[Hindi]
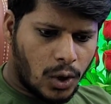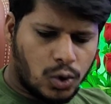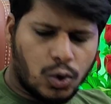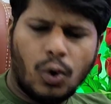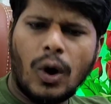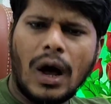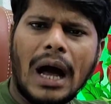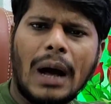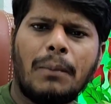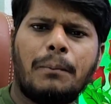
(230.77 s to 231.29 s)

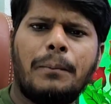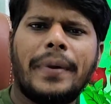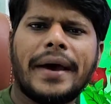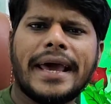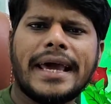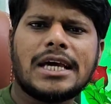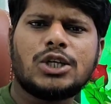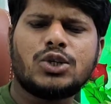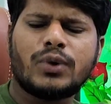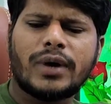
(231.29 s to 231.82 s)
तो अब
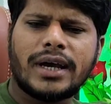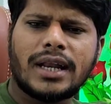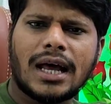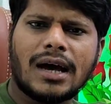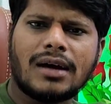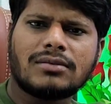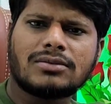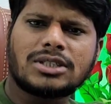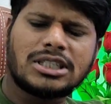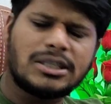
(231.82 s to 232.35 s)
बैंक जो है ना
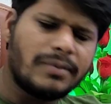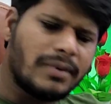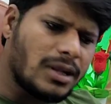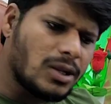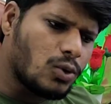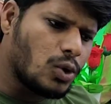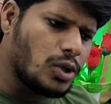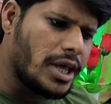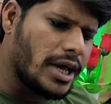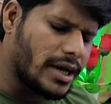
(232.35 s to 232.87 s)
सिविल
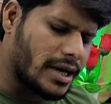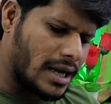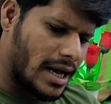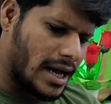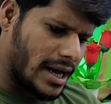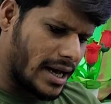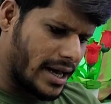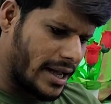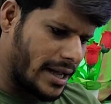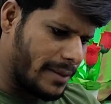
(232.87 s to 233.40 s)
को देख
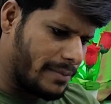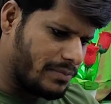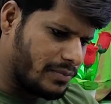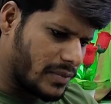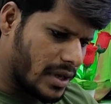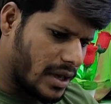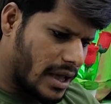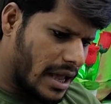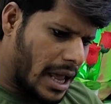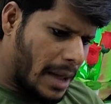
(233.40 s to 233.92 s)
रहा है
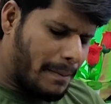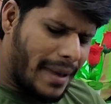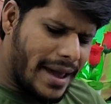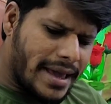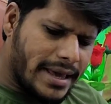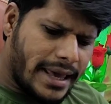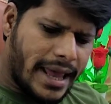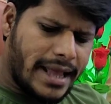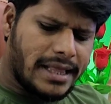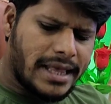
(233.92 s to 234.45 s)

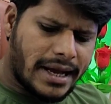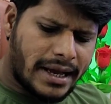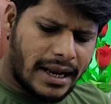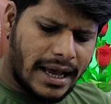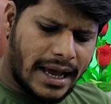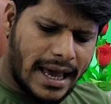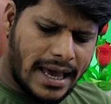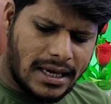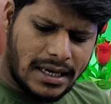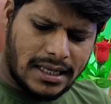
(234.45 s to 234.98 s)
बैंक ये देख
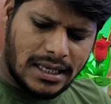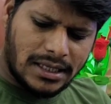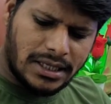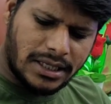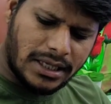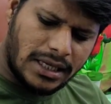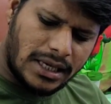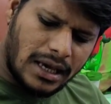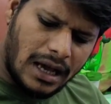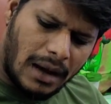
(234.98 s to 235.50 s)
रहा है कि जैसे
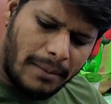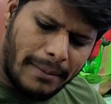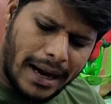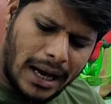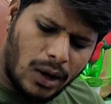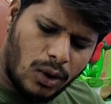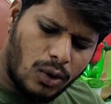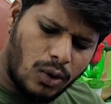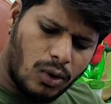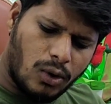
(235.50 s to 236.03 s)
कि अब
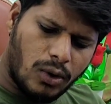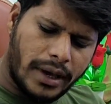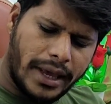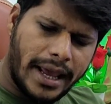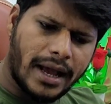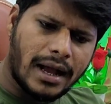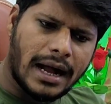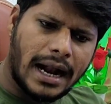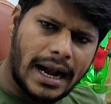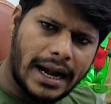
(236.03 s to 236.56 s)
मान लो
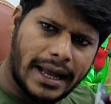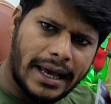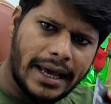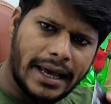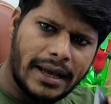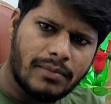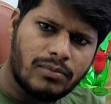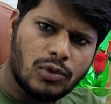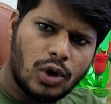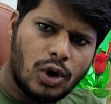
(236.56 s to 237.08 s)
एक कार्ड है
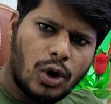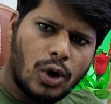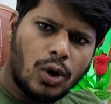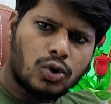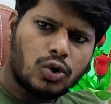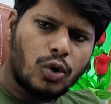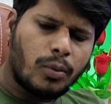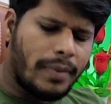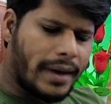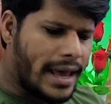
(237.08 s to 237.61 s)

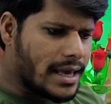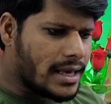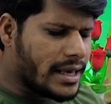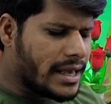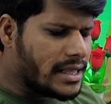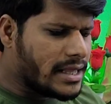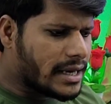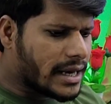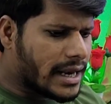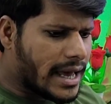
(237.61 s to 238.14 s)
तो बैंक
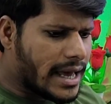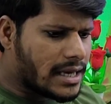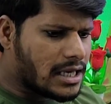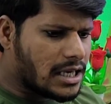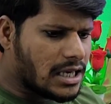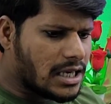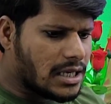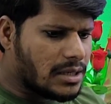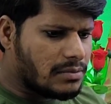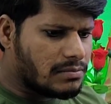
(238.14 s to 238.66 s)
ये देख रहा है
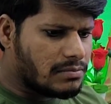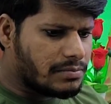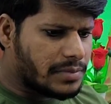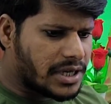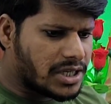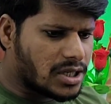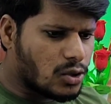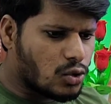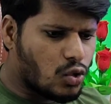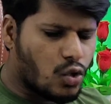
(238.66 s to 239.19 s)
कि
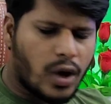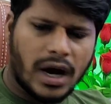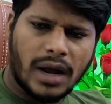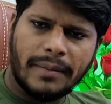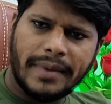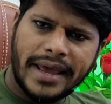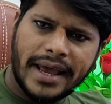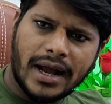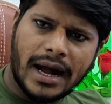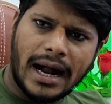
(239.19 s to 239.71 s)
पर्सन को अगर
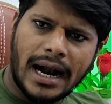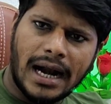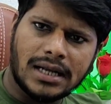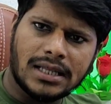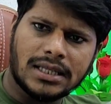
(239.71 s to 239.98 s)
मैं एक कार्ड